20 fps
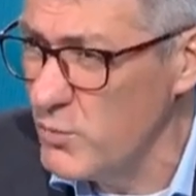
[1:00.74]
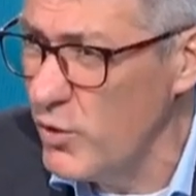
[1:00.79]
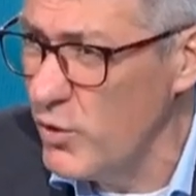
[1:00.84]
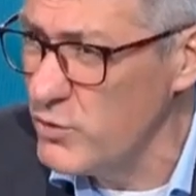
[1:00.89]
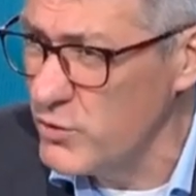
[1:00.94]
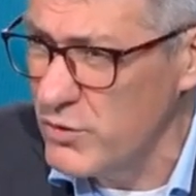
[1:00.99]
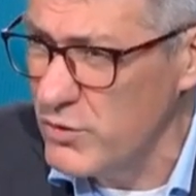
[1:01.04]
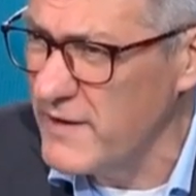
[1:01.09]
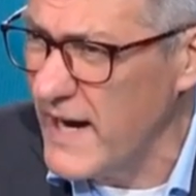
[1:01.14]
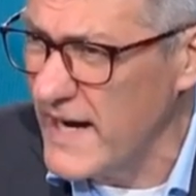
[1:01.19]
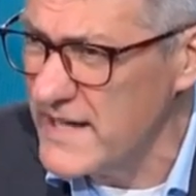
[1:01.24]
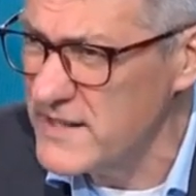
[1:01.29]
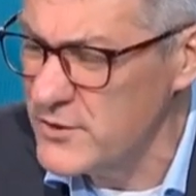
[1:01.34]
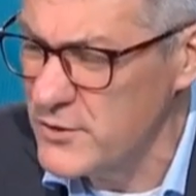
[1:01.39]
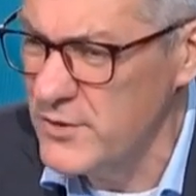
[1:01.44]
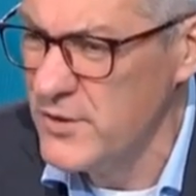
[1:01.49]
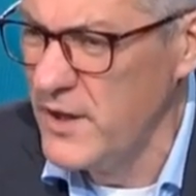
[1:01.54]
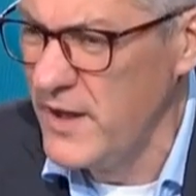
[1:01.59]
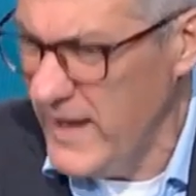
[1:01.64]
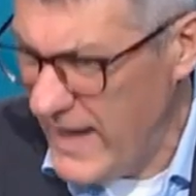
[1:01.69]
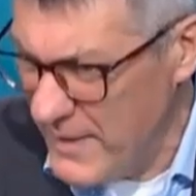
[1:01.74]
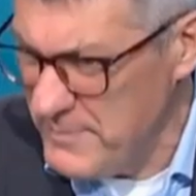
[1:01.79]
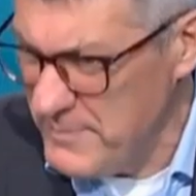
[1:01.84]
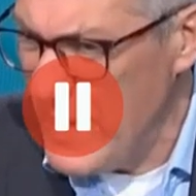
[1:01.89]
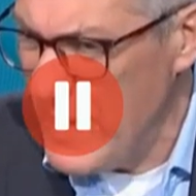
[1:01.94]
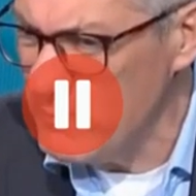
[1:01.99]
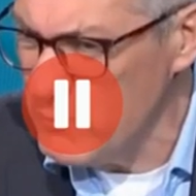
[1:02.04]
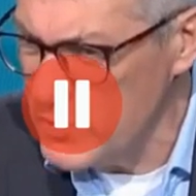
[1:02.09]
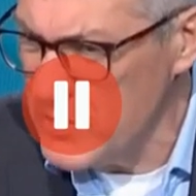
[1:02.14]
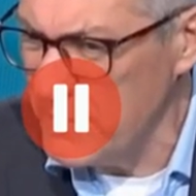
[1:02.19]
molto vasto.
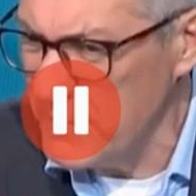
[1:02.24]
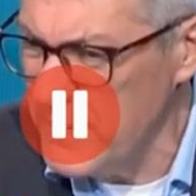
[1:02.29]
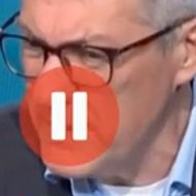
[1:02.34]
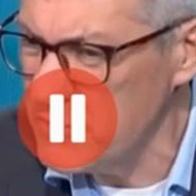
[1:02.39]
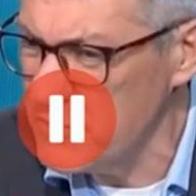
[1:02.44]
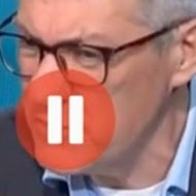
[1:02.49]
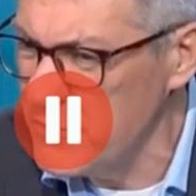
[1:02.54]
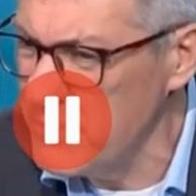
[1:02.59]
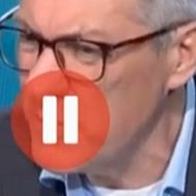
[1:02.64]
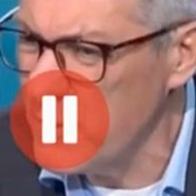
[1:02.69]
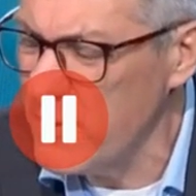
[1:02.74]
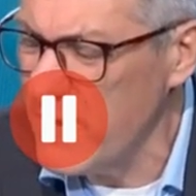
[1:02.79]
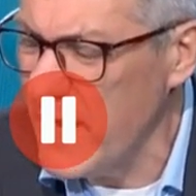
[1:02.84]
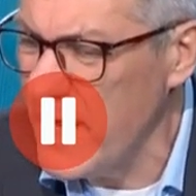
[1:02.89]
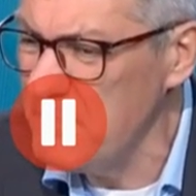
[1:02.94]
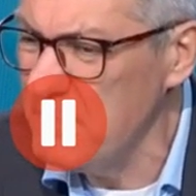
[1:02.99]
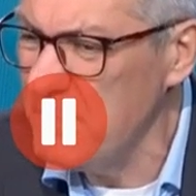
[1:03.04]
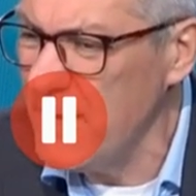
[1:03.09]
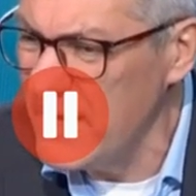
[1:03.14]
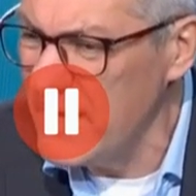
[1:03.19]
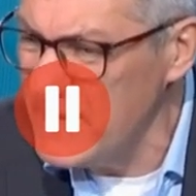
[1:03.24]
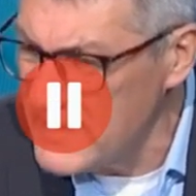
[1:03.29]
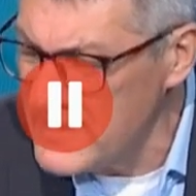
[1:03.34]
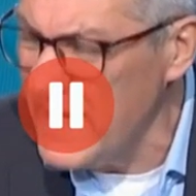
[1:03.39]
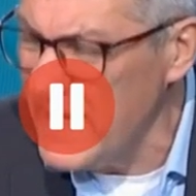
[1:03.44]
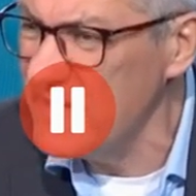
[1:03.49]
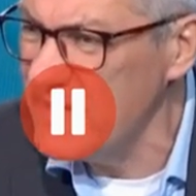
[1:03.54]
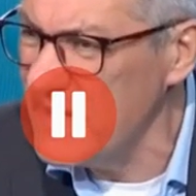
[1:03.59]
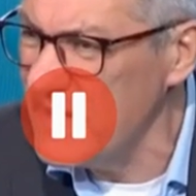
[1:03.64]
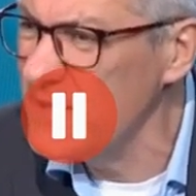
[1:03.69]
Abbiamo già messo in programma e il
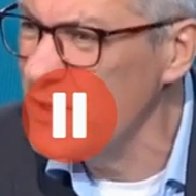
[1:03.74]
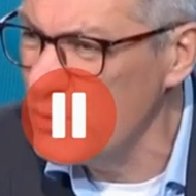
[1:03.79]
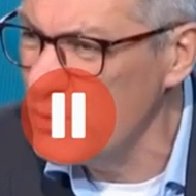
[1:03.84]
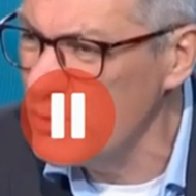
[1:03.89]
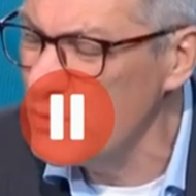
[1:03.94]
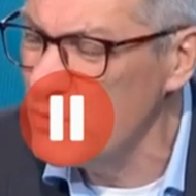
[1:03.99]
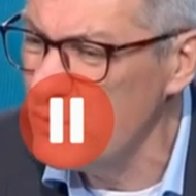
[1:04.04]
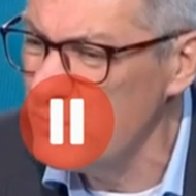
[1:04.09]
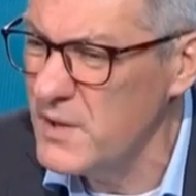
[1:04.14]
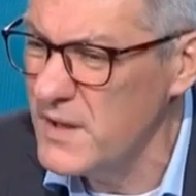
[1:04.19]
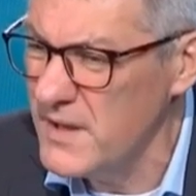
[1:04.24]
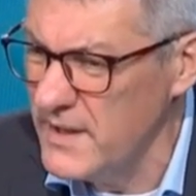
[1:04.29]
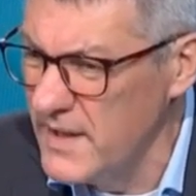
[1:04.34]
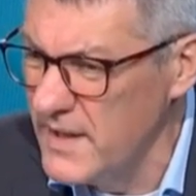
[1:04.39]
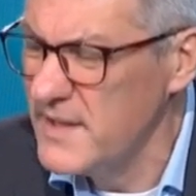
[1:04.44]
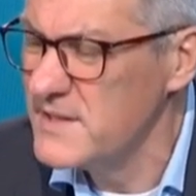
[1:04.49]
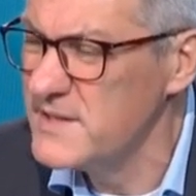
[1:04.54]
7 di ottobre